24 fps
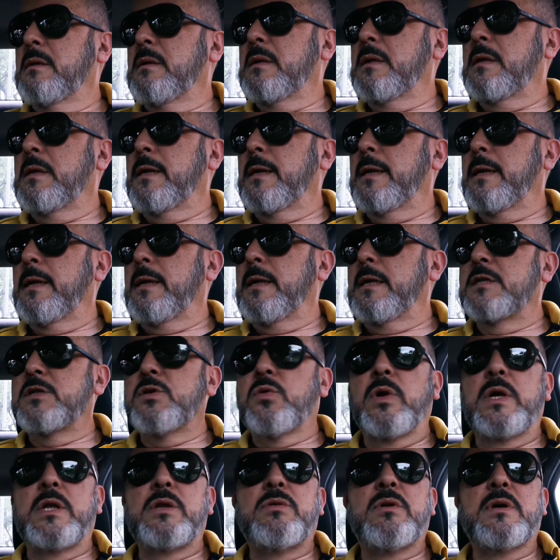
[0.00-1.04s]
eh, les
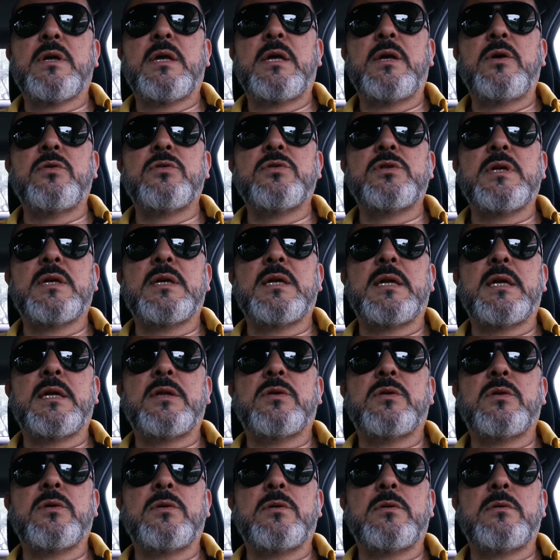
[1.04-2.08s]
cuento aquí un
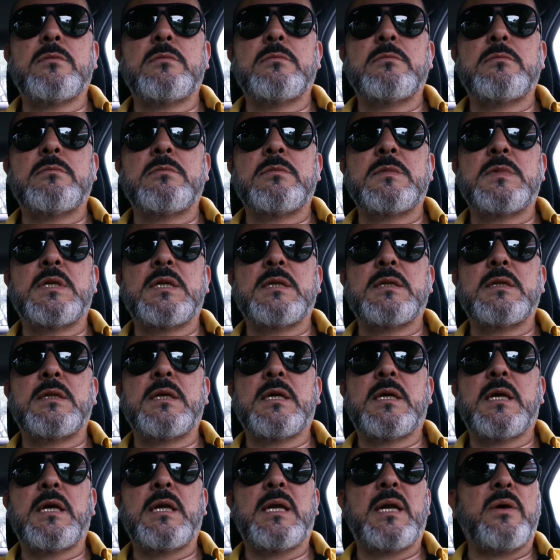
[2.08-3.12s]
secreto,
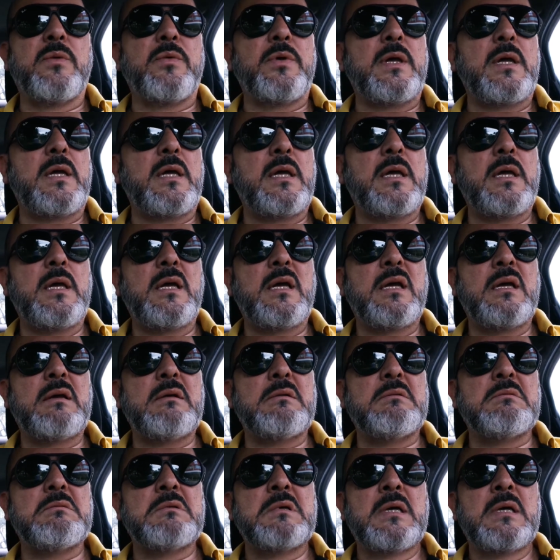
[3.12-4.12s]
desde que la vi